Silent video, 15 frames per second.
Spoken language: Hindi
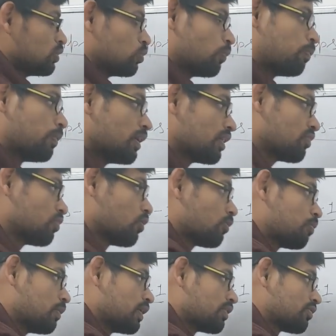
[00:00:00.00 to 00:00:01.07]
तो प्लस और
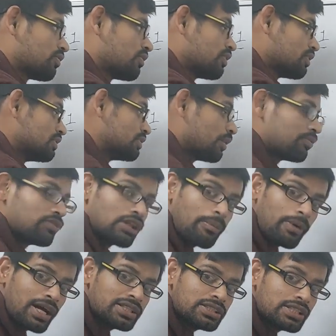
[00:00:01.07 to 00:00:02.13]
प्लस जब
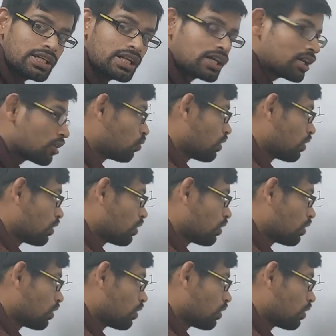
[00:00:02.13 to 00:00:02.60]
समान चिन्ह का